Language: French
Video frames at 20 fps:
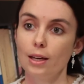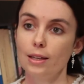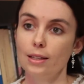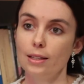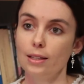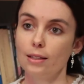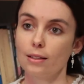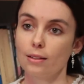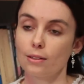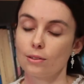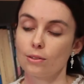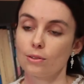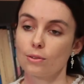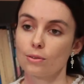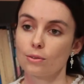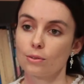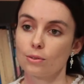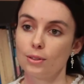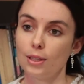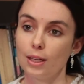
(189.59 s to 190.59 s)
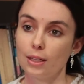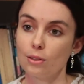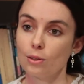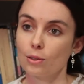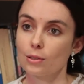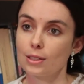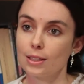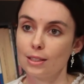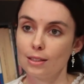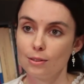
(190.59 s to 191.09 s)
Et euh,
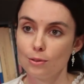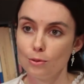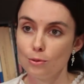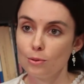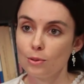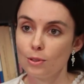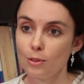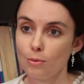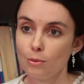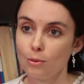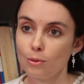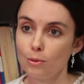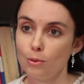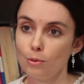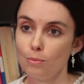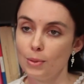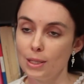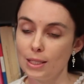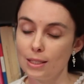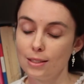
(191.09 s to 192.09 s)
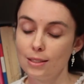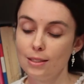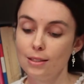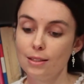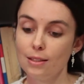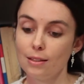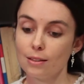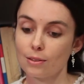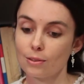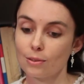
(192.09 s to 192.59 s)
d'ailleurs, c'est une de, mes
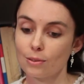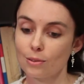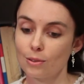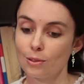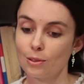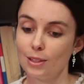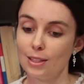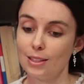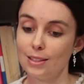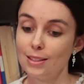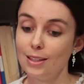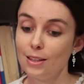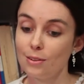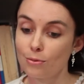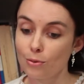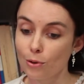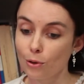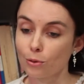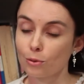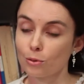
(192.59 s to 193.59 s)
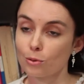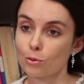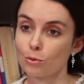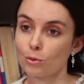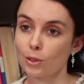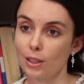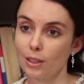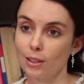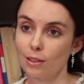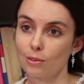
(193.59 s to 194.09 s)
idées, euh, des idées fortes que je
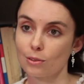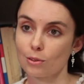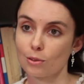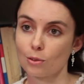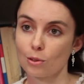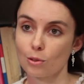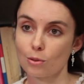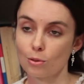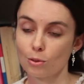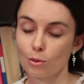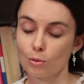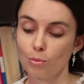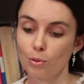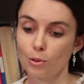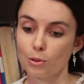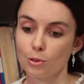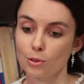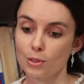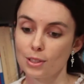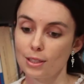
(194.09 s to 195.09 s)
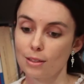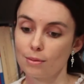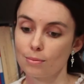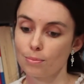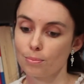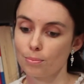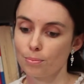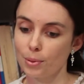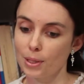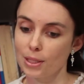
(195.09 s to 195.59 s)
voudrais reprendre dans cette
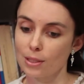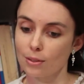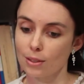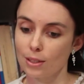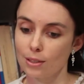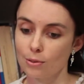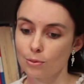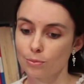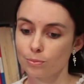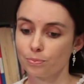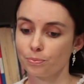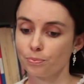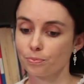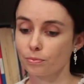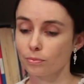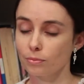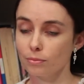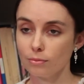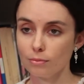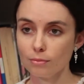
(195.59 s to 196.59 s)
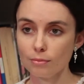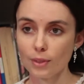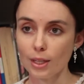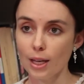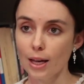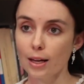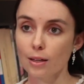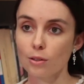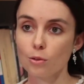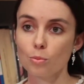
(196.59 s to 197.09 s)
présentation.
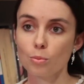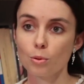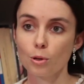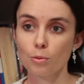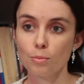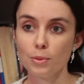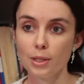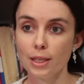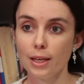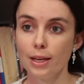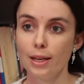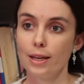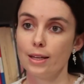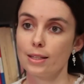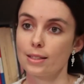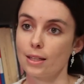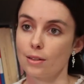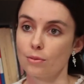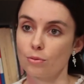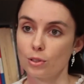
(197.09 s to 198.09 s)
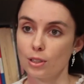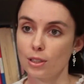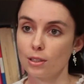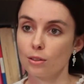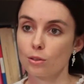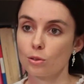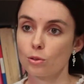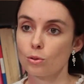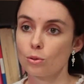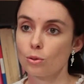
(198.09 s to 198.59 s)
Un compromis, ça veut
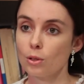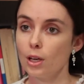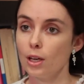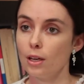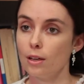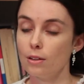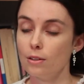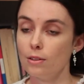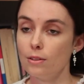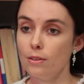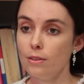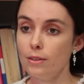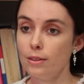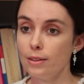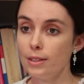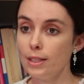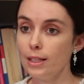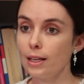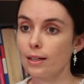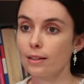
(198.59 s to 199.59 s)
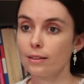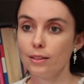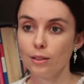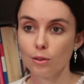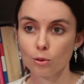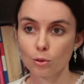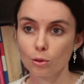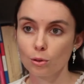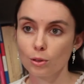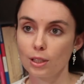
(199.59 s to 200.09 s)
dire que ni l'un ni
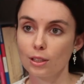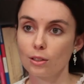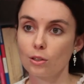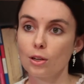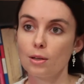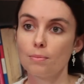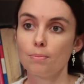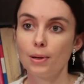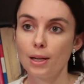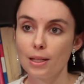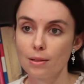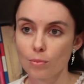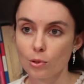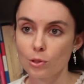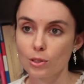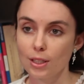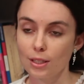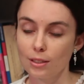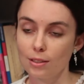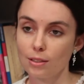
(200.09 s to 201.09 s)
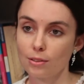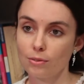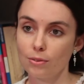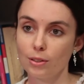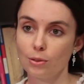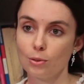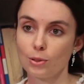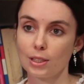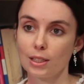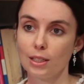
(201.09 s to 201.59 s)
l'autre des camps est pleinement
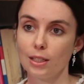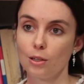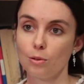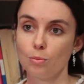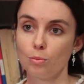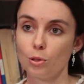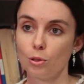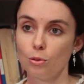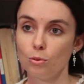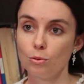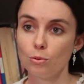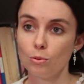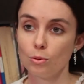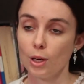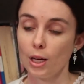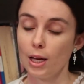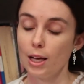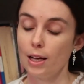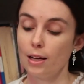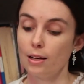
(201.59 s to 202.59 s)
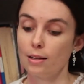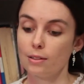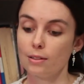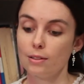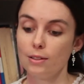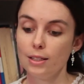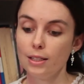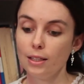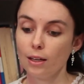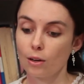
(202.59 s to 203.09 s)
satisfait de ce qu'il a obtenu.
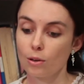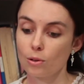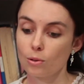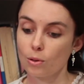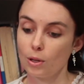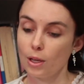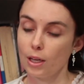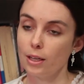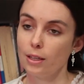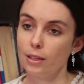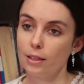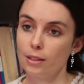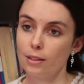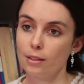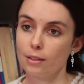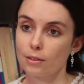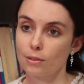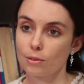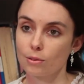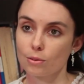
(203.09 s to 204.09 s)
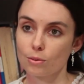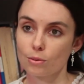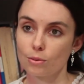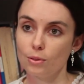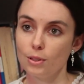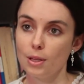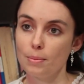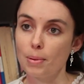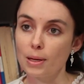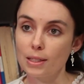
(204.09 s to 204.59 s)
L'Iran
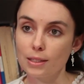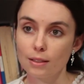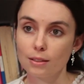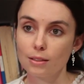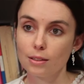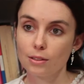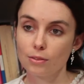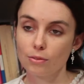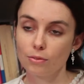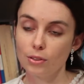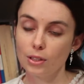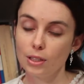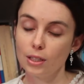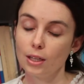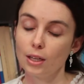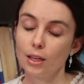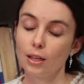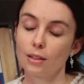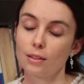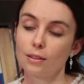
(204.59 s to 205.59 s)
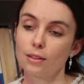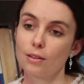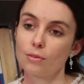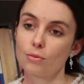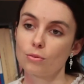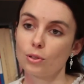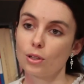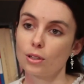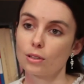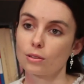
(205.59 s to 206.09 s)
n'est pas satisfait
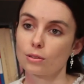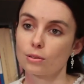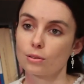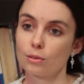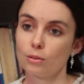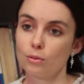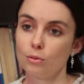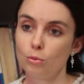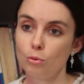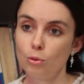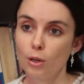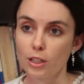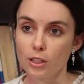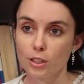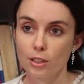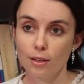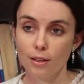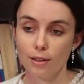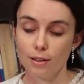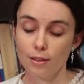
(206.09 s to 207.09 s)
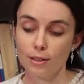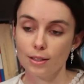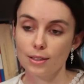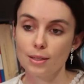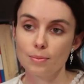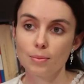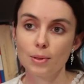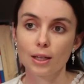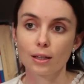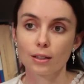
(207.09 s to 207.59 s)
d'avoir dû
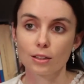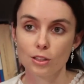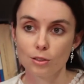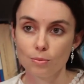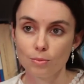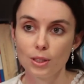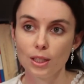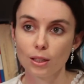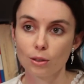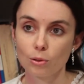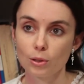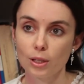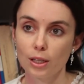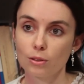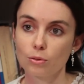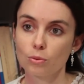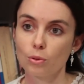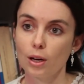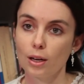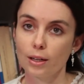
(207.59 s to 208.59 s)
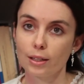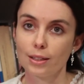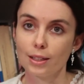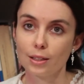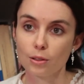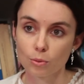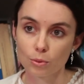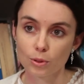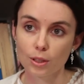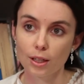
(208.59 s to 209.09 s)
accepter un régime dérogatoire et des
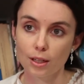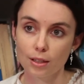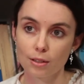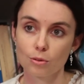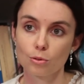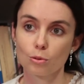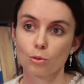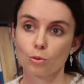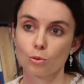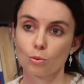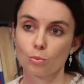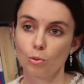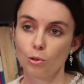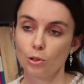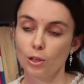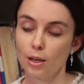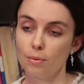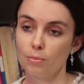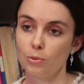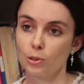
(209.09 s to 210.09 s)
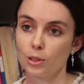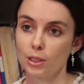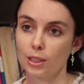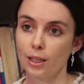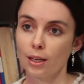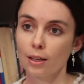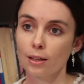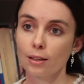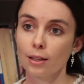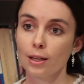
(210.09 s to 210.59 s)
contraintes sur son programme
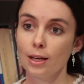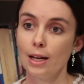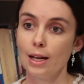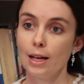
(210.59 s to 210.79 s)
nucléaire.